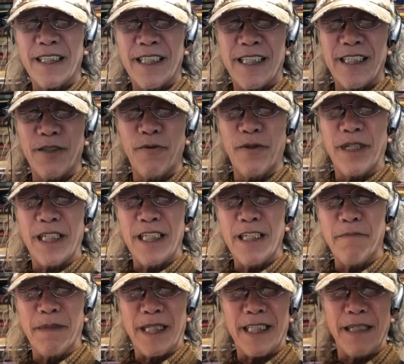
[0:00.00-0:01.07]
赐予给
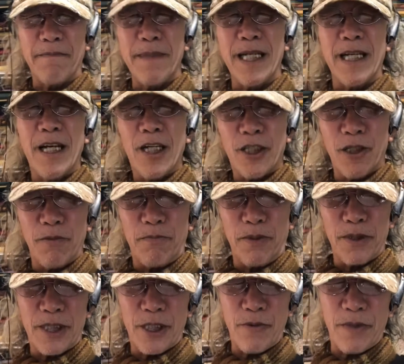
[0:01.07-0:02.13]
你们的生命，就
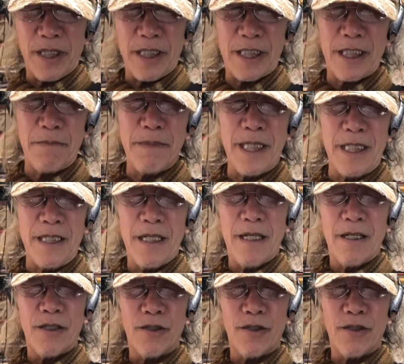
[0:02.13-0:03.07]
不赐予给你生命。